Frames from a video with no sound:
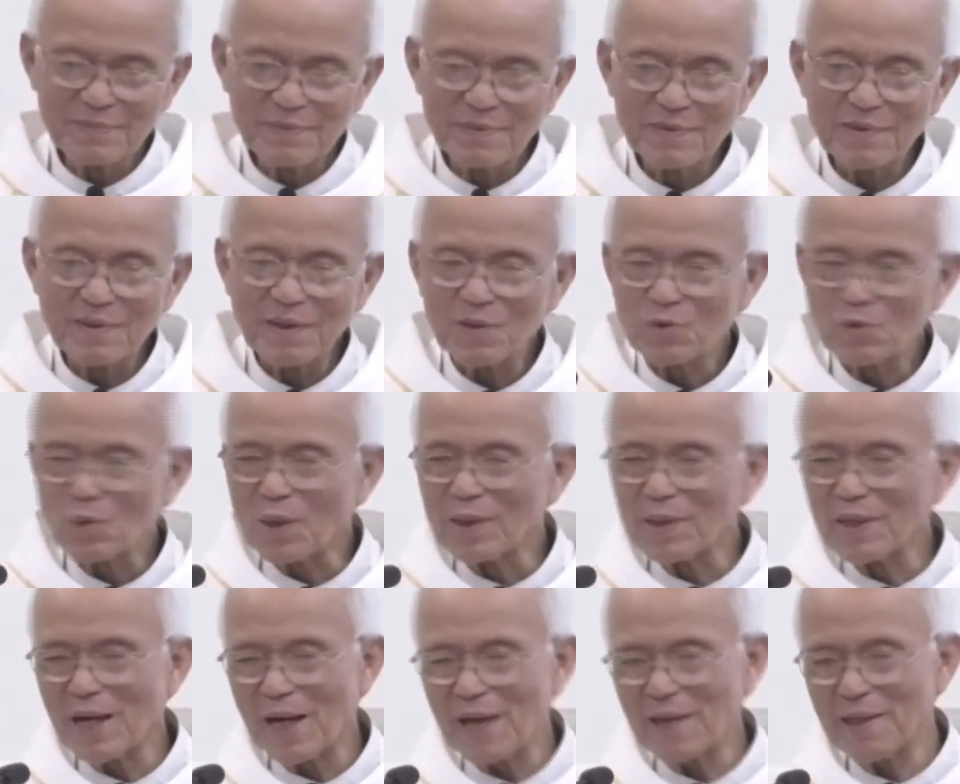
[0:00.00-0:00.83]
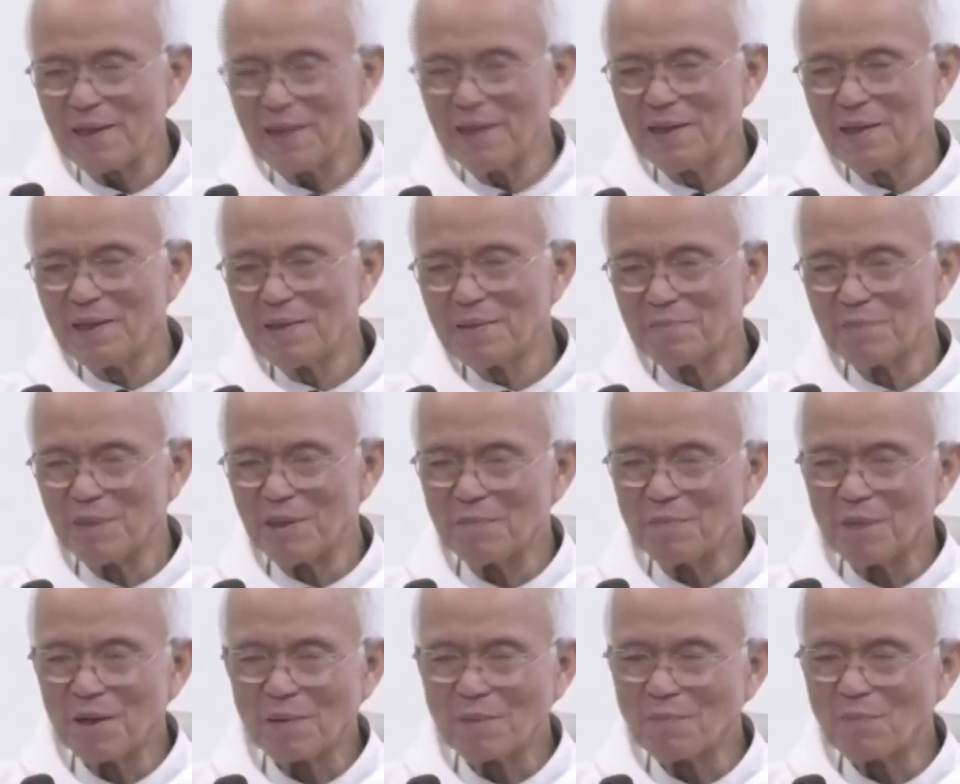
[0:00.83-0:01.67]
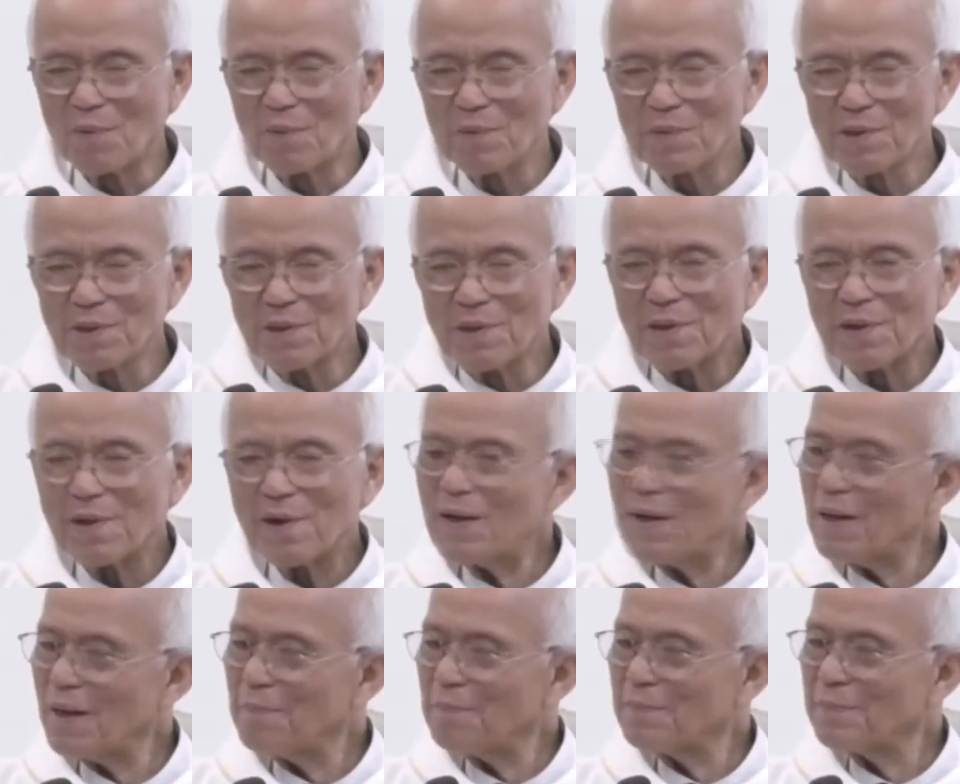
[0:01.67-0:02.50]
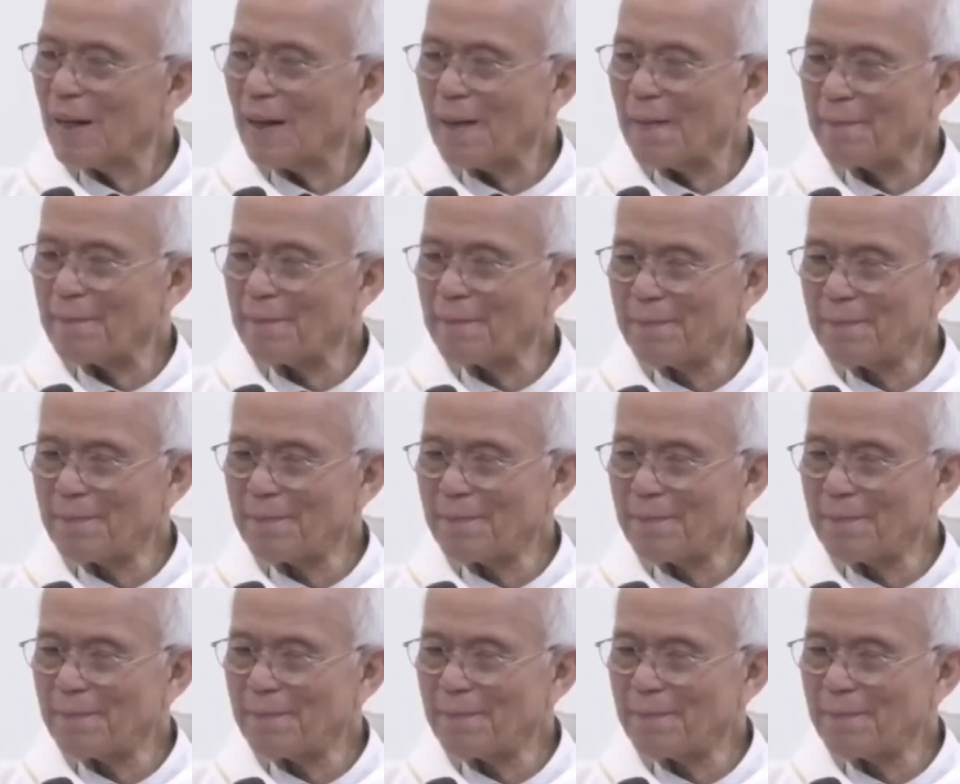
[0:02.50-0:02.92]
Thì tuần này mình mừng một người rất âm thầm